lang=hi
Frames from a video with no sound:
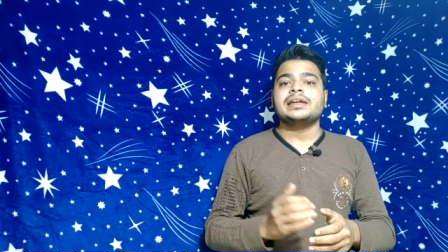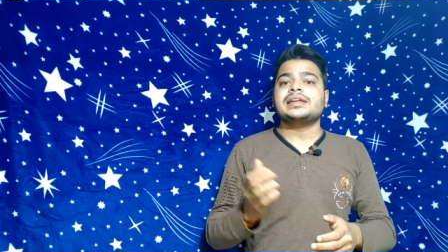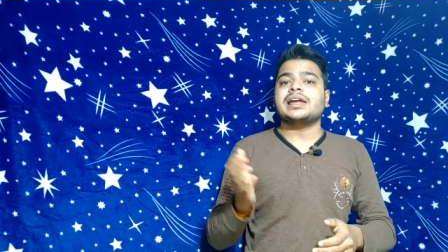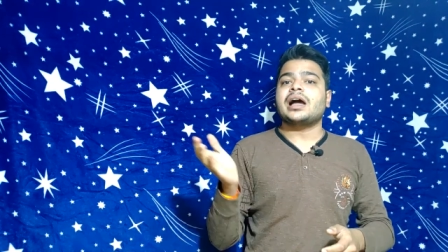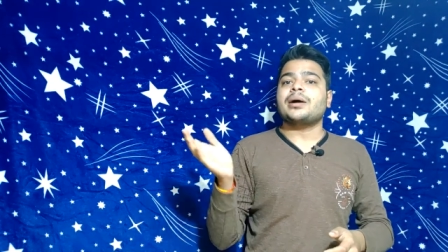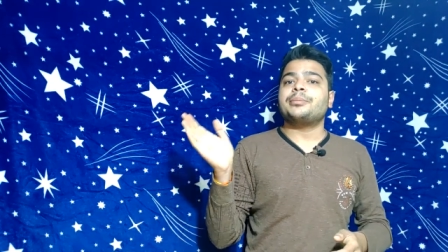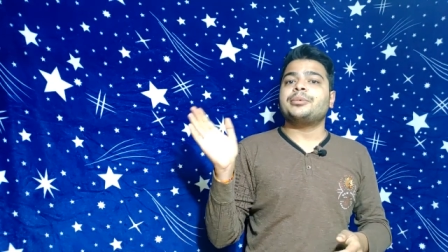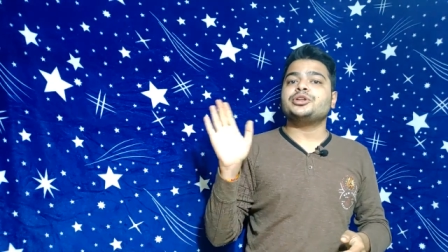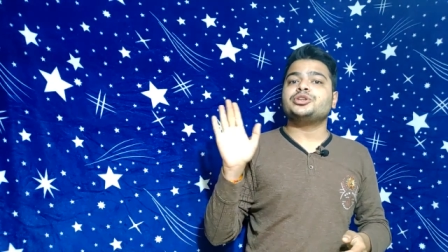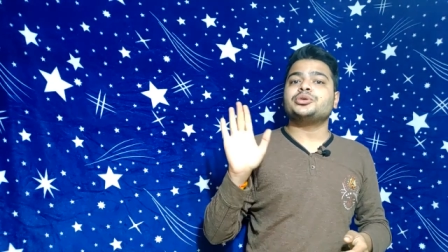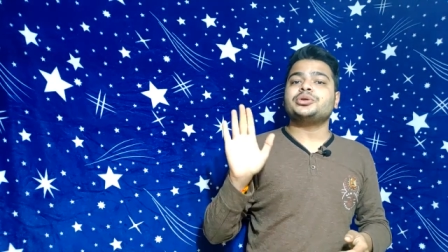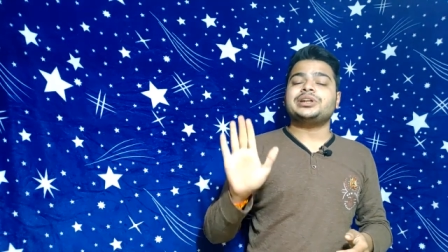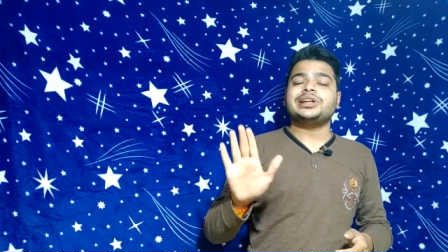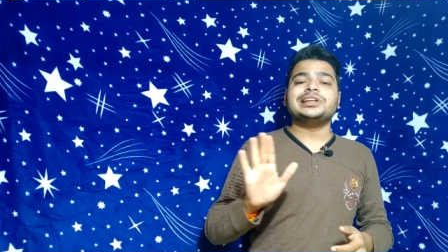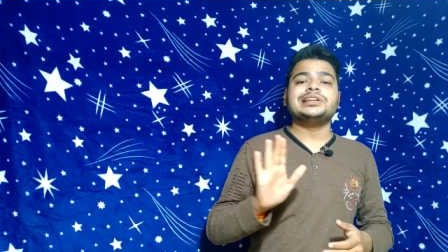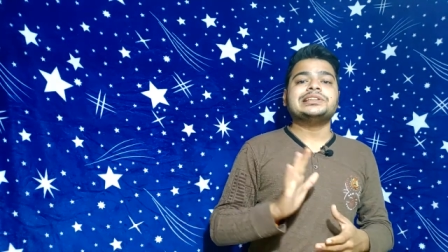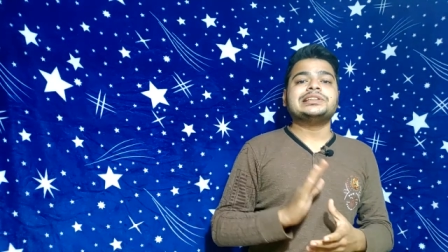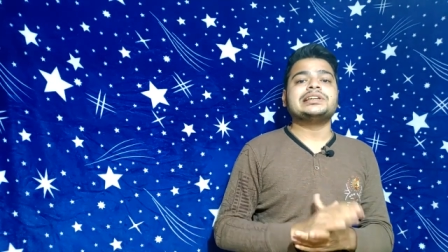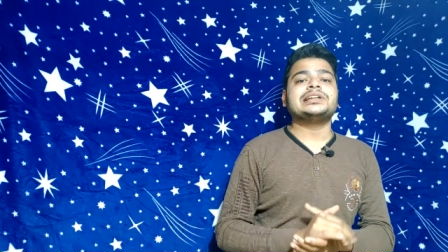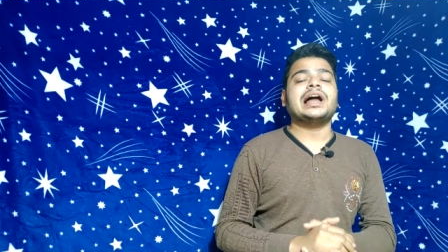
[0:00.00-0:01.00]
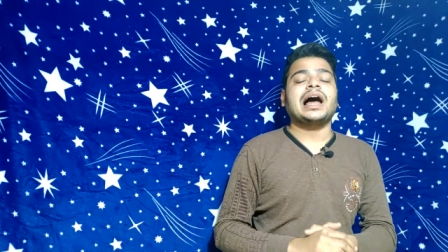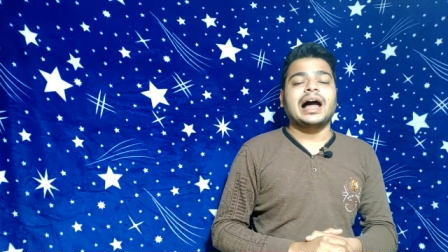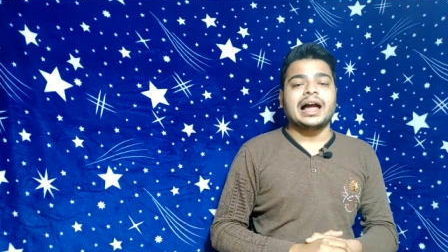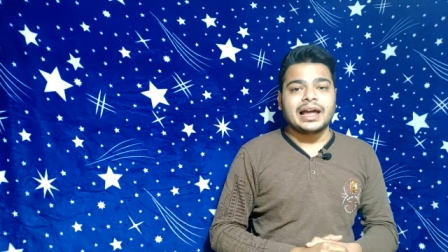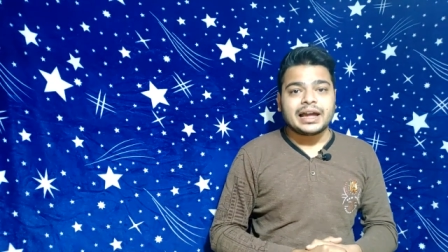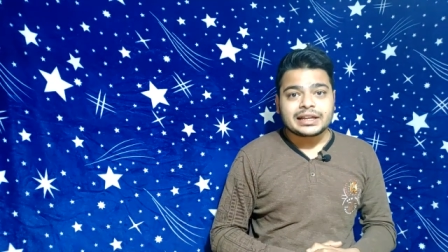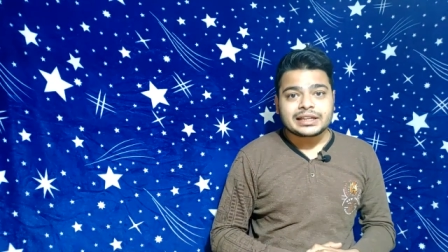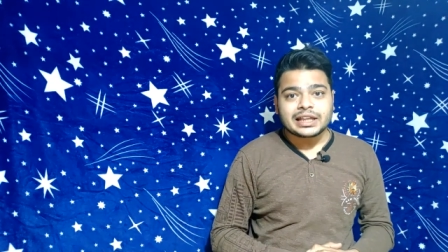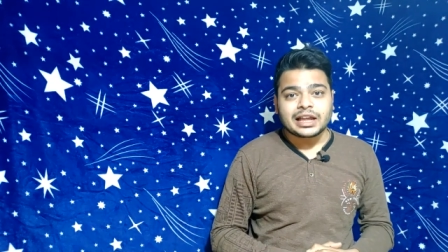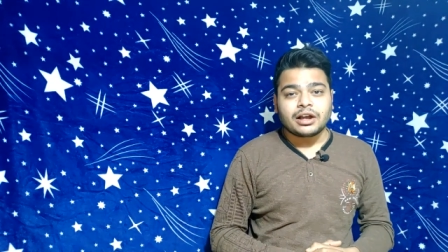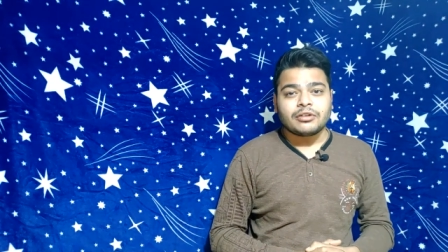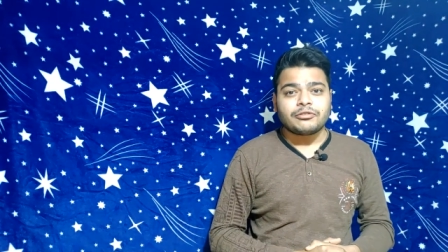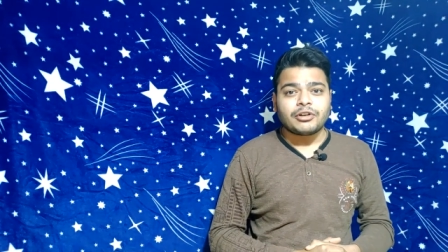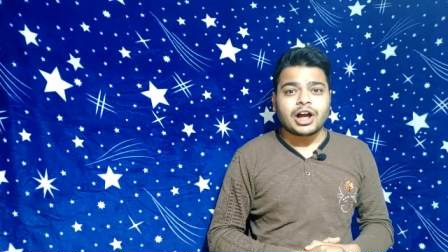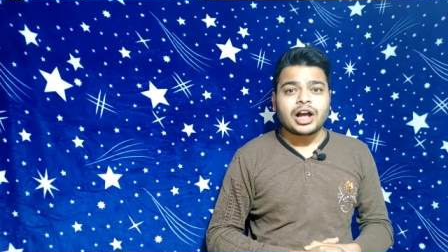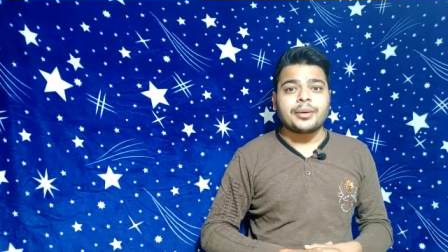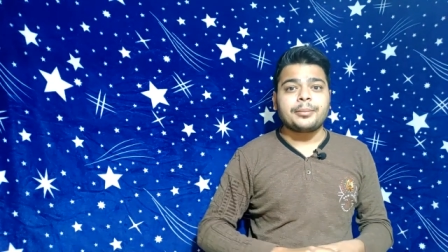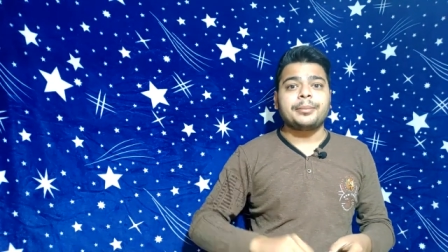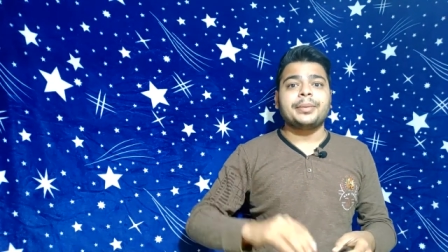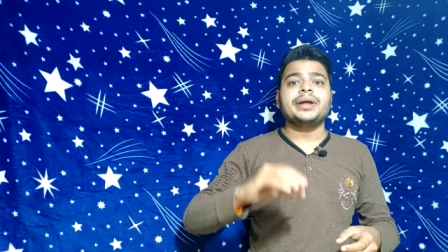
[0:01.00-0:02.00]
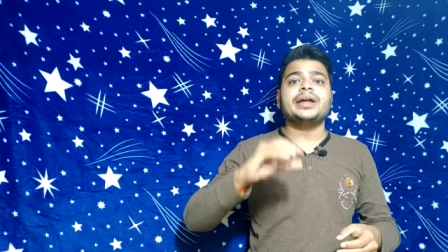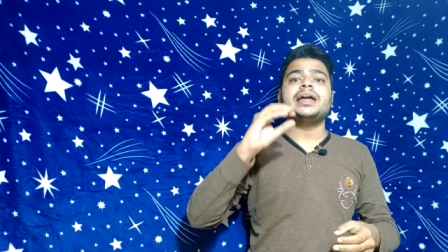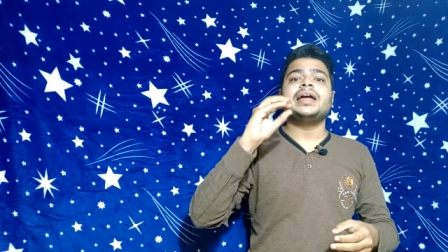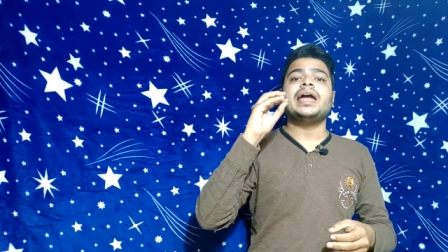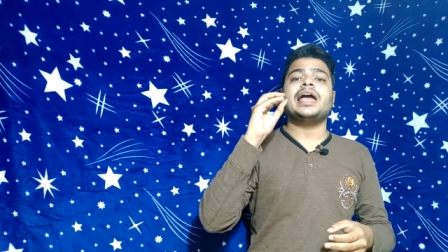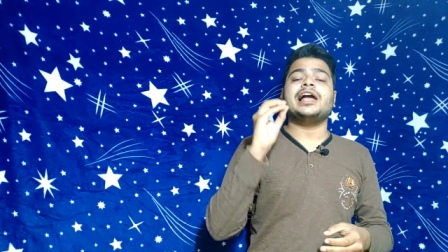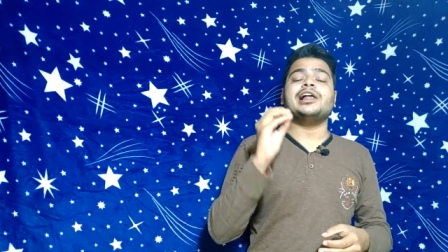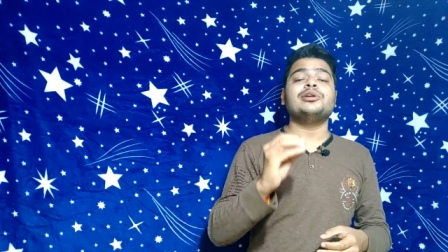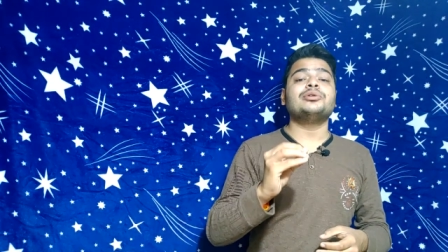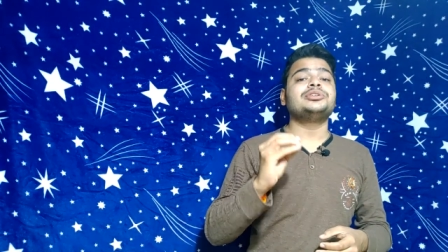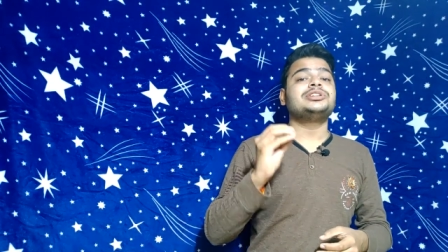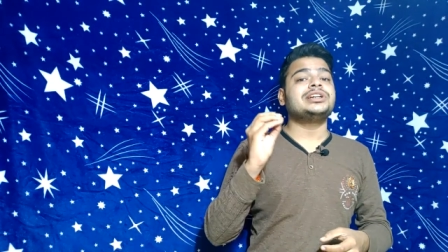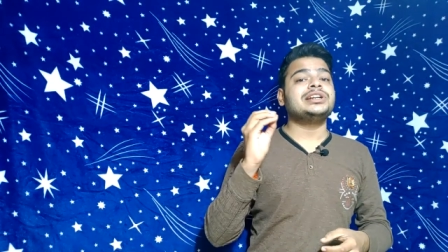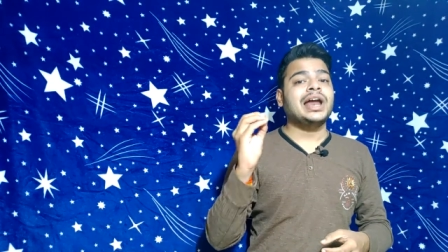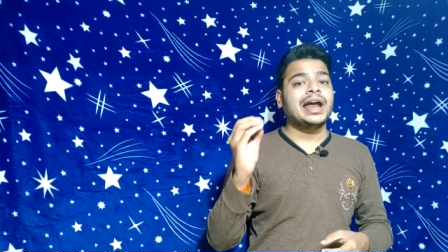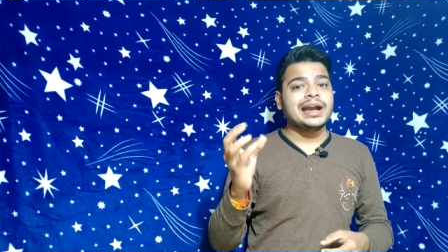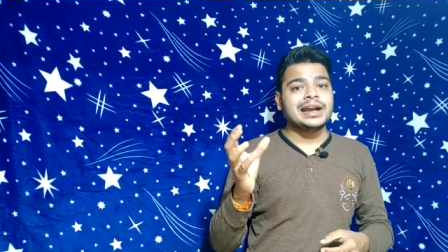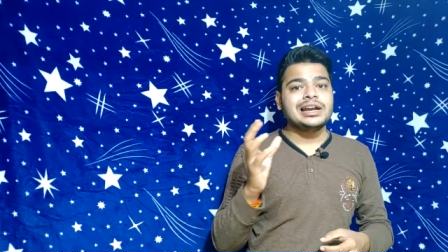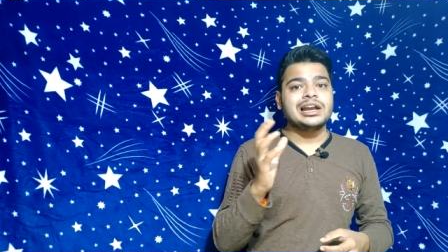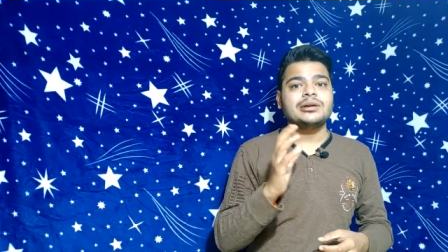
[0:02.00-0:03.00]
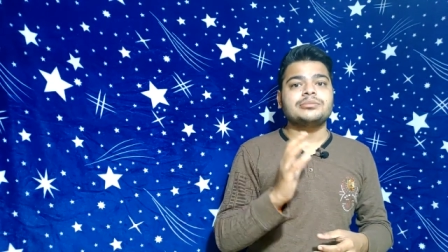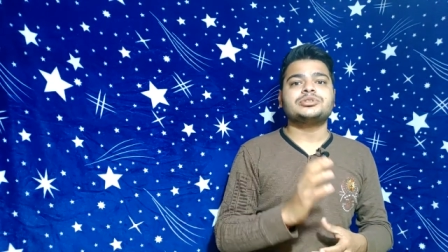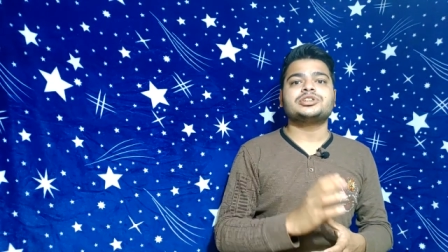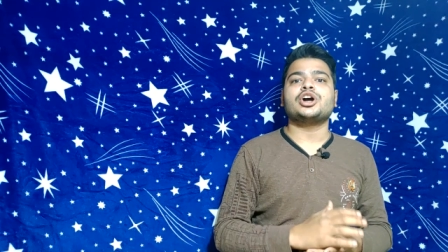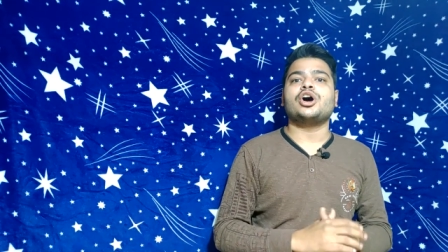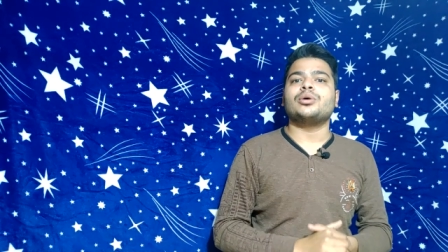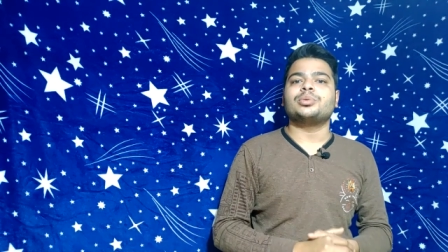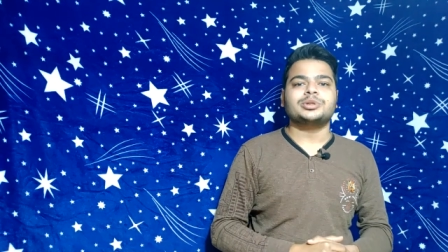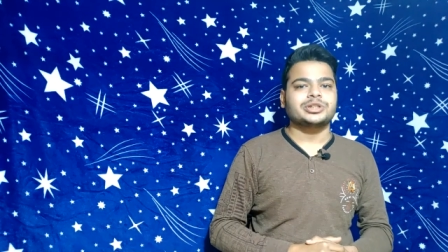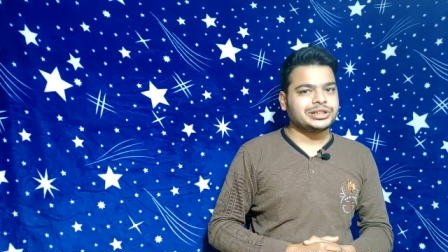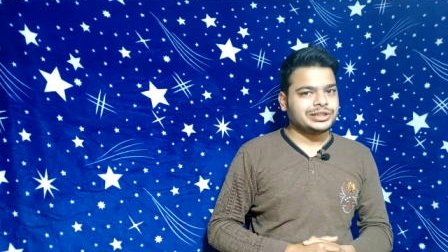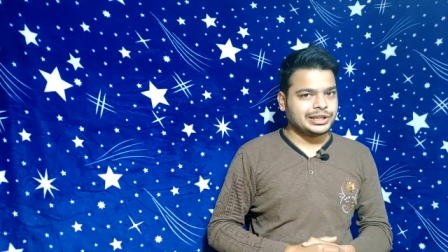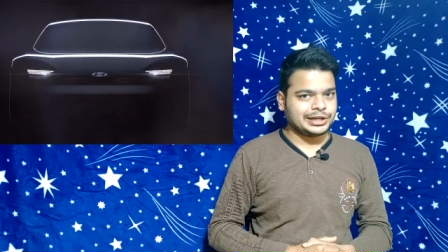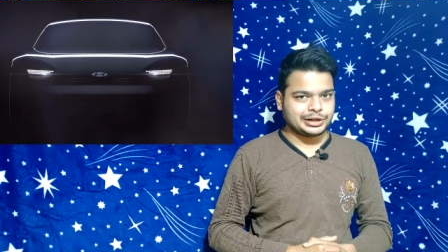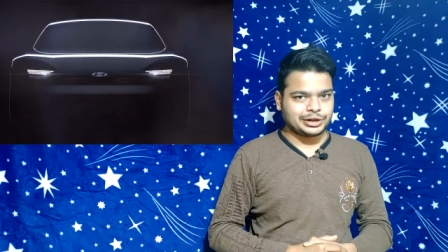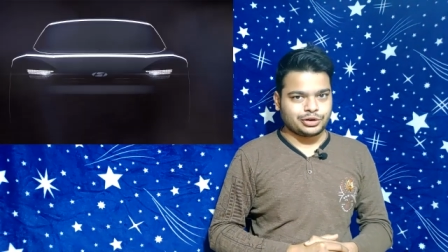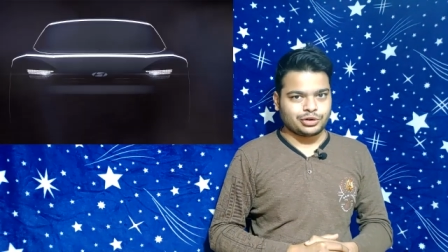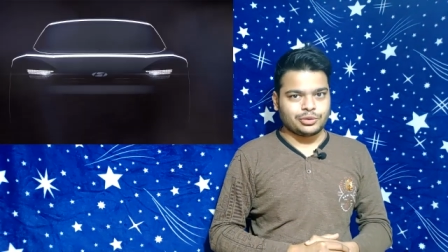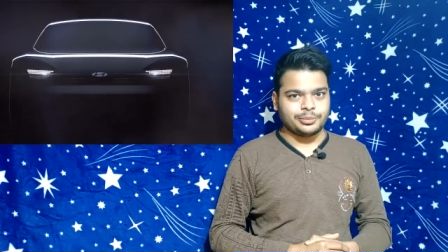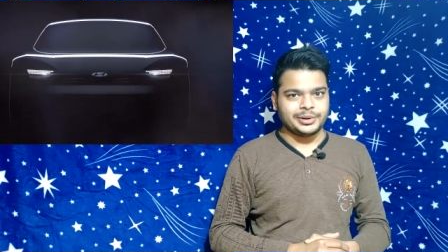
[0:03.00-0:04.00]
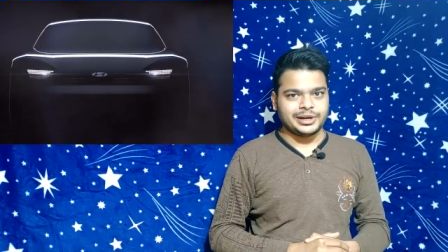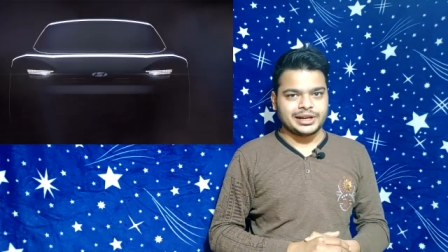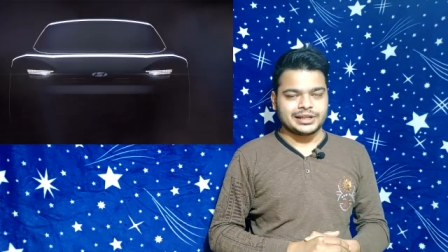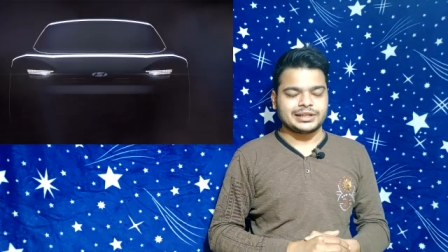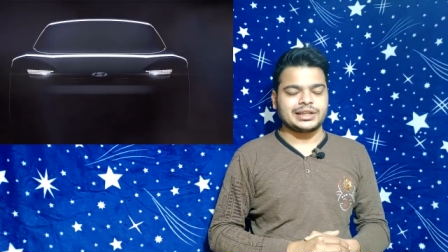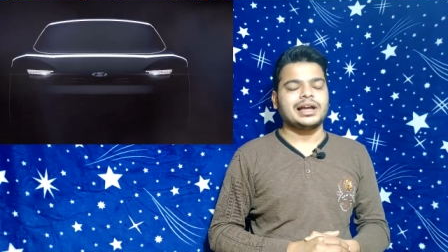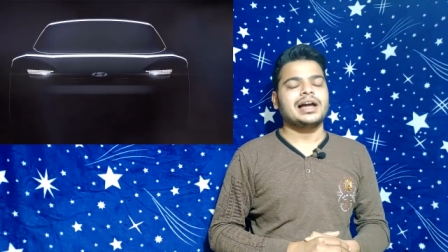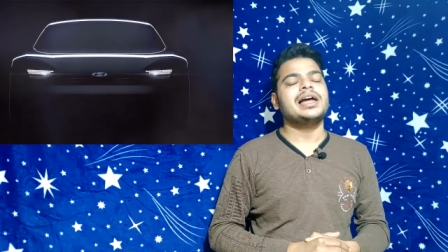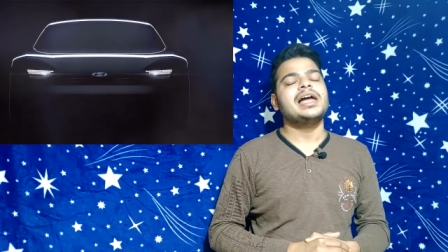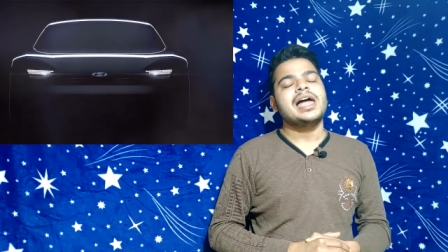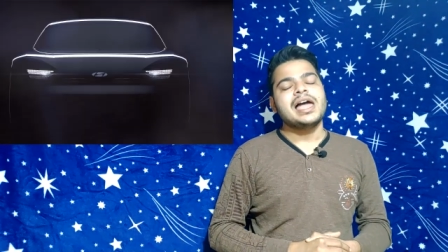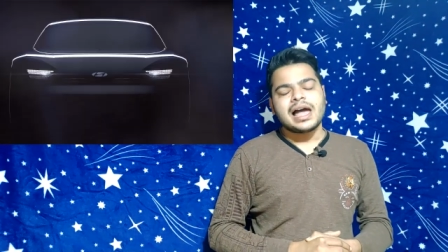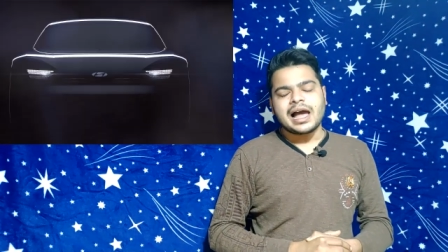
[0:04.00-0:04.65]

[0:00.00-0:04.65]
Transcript: यहाँ पे जो टीजर नज़र आया था वहां पे हेलोजन हेडलैम्प का ऑप्शन देखने को मिला था